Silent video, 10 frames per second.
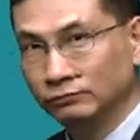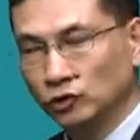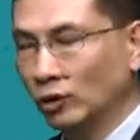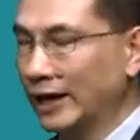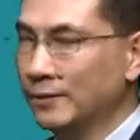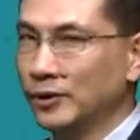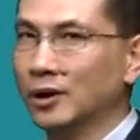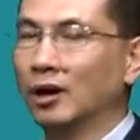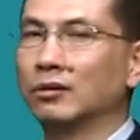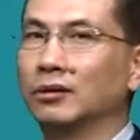从来也没有
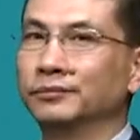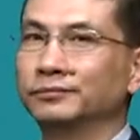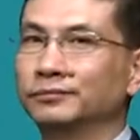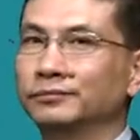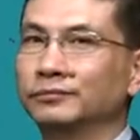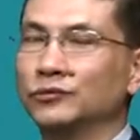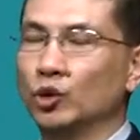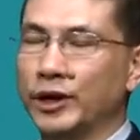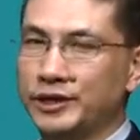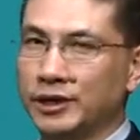考过，所以